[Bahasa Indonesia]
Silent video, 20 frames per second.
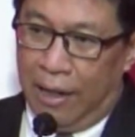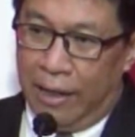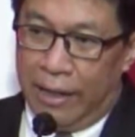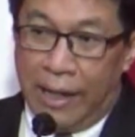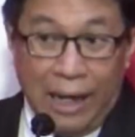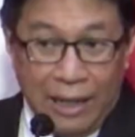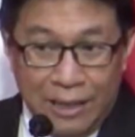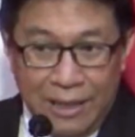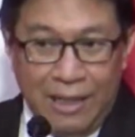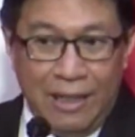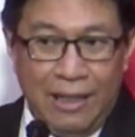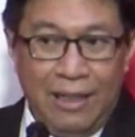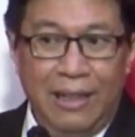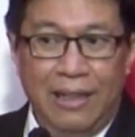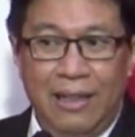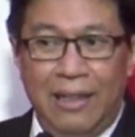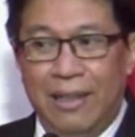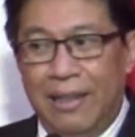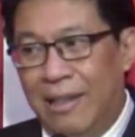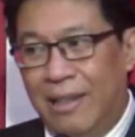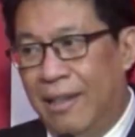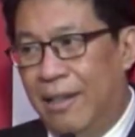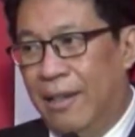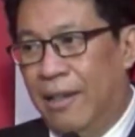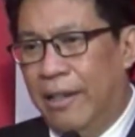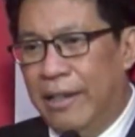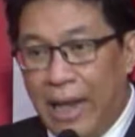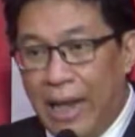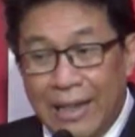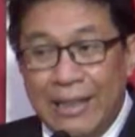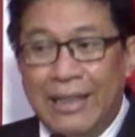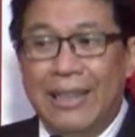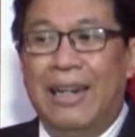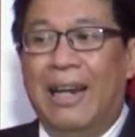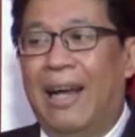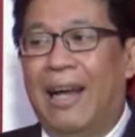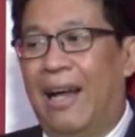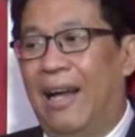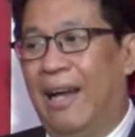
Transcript: nyanyi, nyanyilah.